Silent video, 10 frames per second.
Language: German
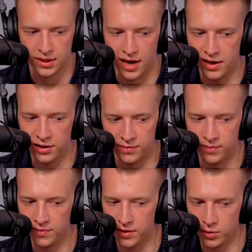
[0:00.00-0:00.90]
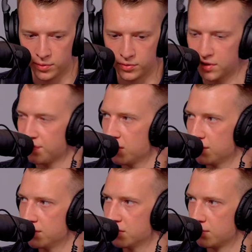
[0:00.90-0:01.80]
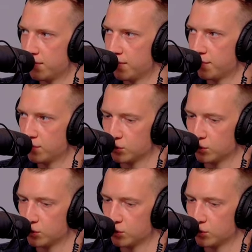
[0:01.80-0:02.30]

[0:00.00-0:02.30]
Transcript: ähnlich wie, wie, das auch bei uns der Fall gewesen ist. Ich meine, wir haben ja früher